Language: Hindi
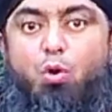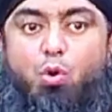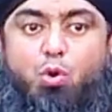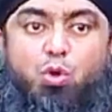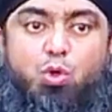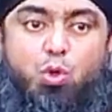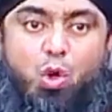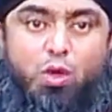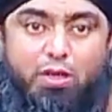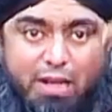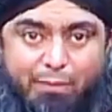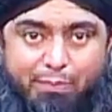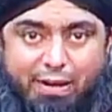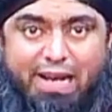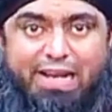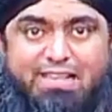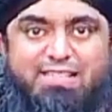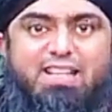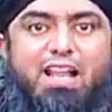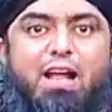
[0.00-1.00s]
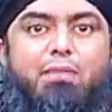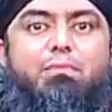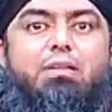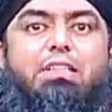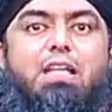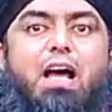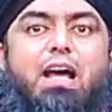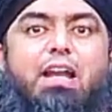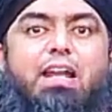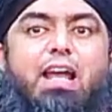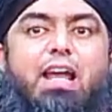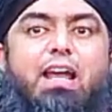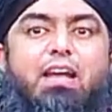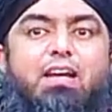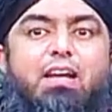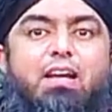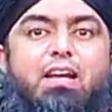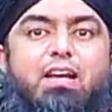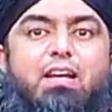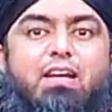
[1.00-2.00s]
उनको नबी इस्लाम बता रहे
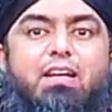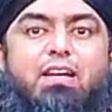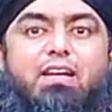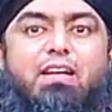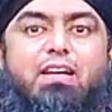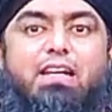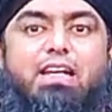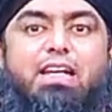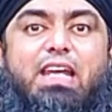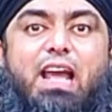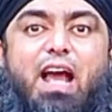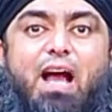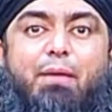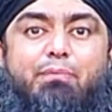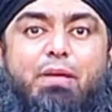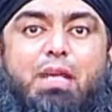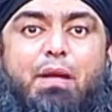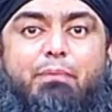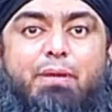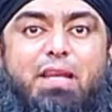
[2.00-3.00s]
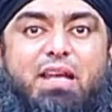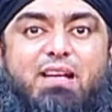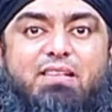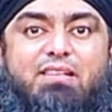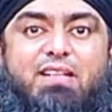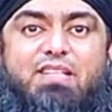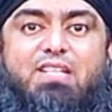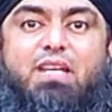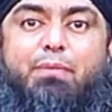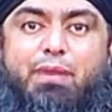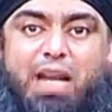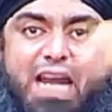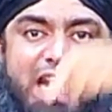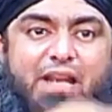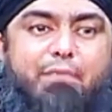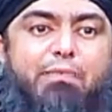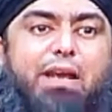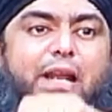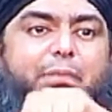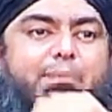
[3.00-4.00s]
हैं कि अभी अभी हजरत
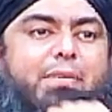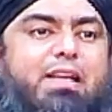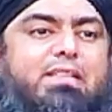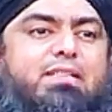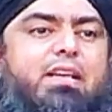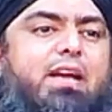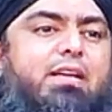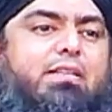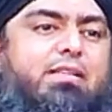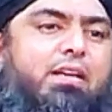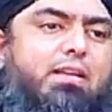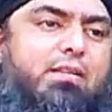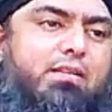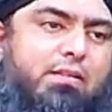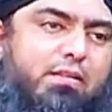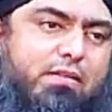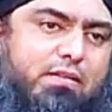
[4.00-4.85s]
जिब्राइल मेरे पास आए थे